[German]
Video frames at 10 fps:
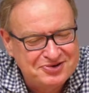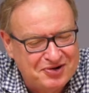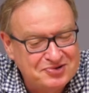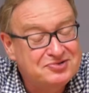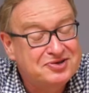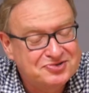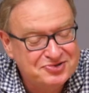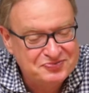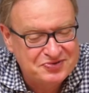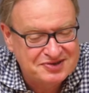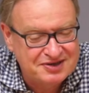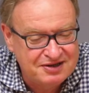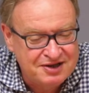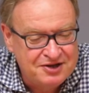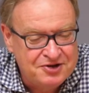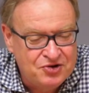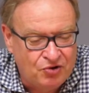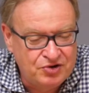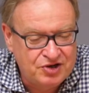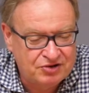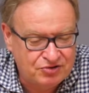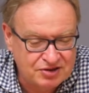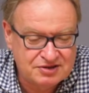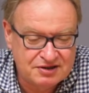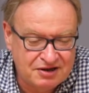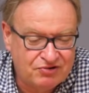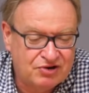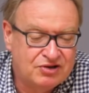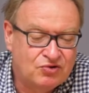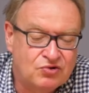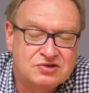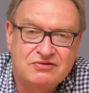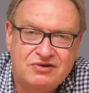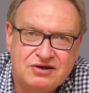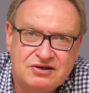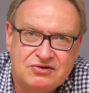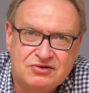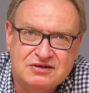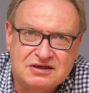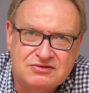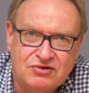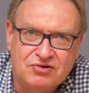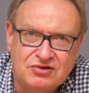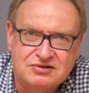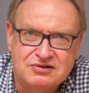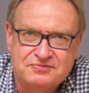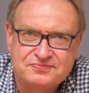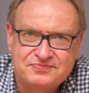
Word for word: oder auch zu einer schönen Pizza und der trotz seiner wirklich großen Qualität unter 6 Euro kostet.